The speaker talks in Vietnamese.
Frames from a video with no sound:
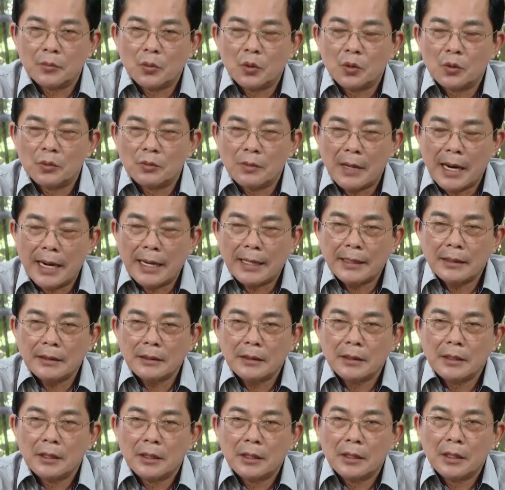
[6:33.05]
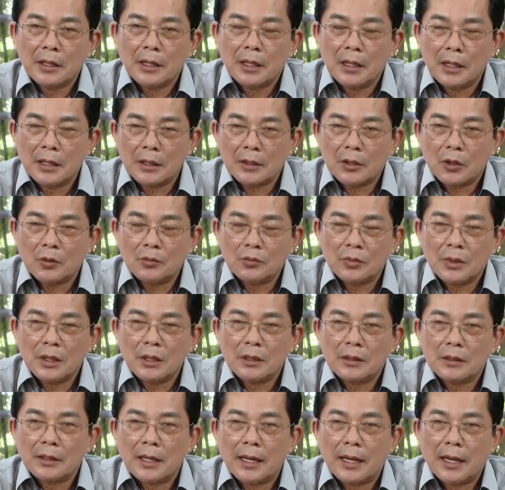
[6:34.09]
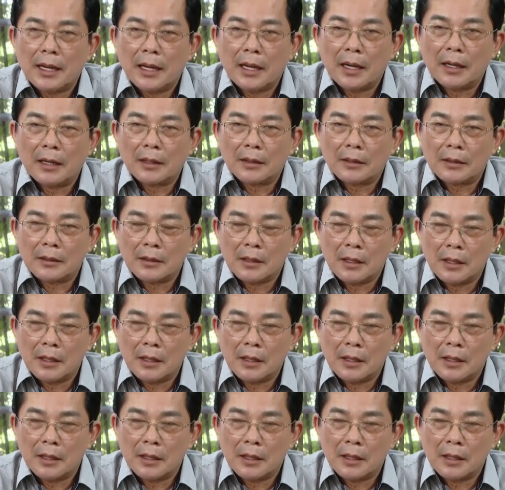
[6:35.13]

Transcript: buôn bán cũng như là